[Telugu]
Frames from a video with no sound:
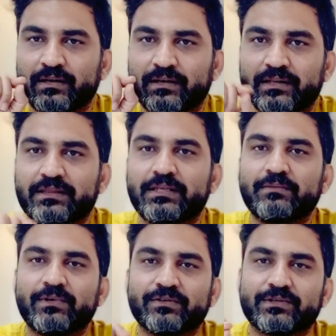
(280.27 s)

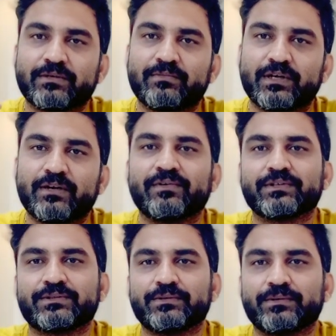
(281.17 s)
నిత్యం అవసరం ఉండే
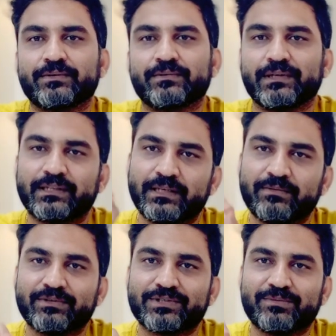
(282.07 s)
వస్తువులు నిత్యం
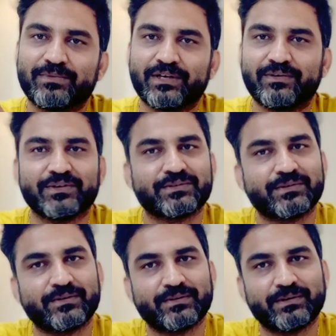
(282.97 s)
అవసరం ఉండే
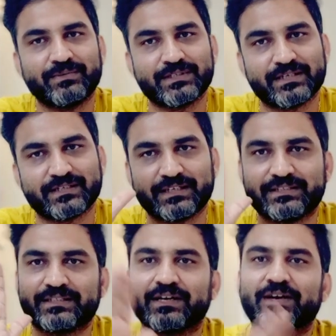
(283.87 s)
వస్తువులతోటి బిజినెస్
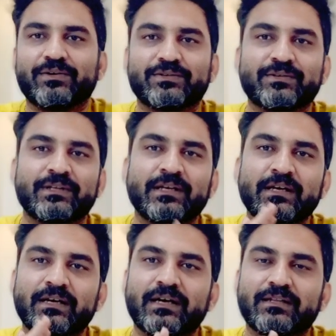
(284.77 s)
ఖచ్చితంగా అవుతుంది
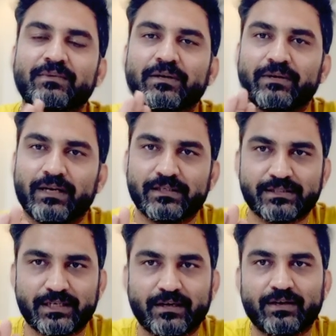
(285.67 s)
అది మనం ఎలా
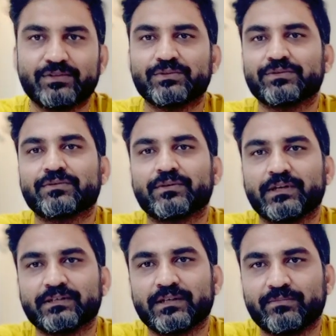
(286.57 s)
చేయాలో
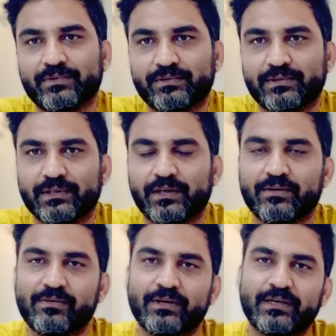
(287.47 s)
చూసుకుంటే సరిపోతుంది
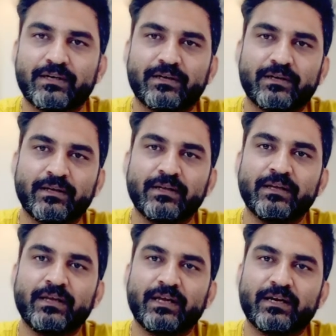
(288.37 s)
ఇంకోటి ఏంటంటే
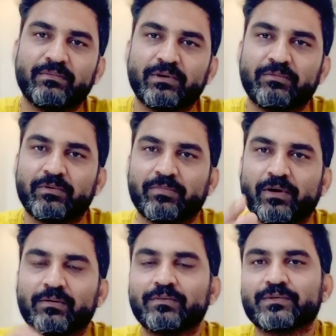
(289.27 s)
ఇక్కడ మనం ఇప్పుడు
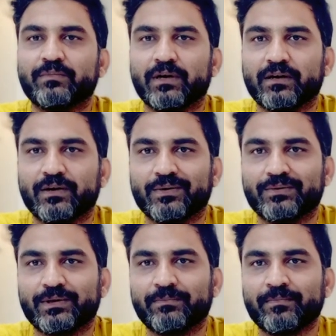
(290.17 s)
ప్రాబ్లమ్స్ మాట్లాడుకుందాం